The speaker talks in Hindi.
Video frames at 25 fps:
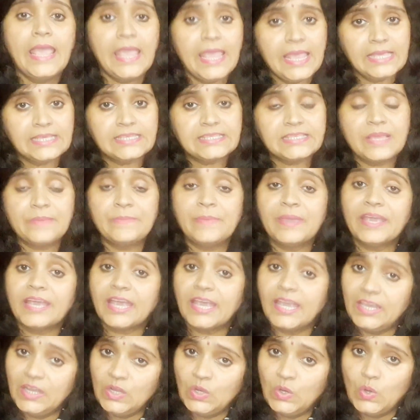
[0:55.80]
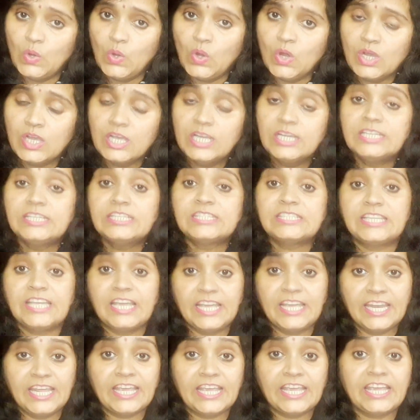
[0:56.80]
ऐसे में कई लोग
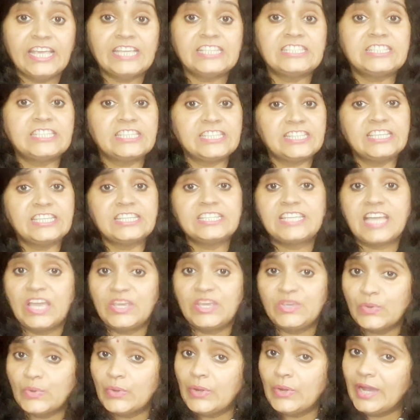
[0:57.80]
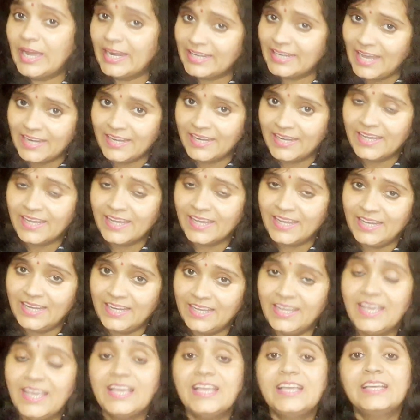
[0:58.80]
चेहरे के जिद्दी झाइयों को हटाने के
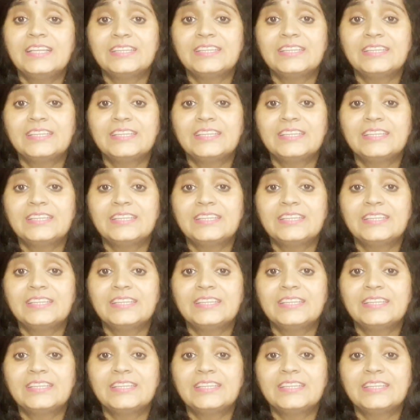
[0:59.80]
लिए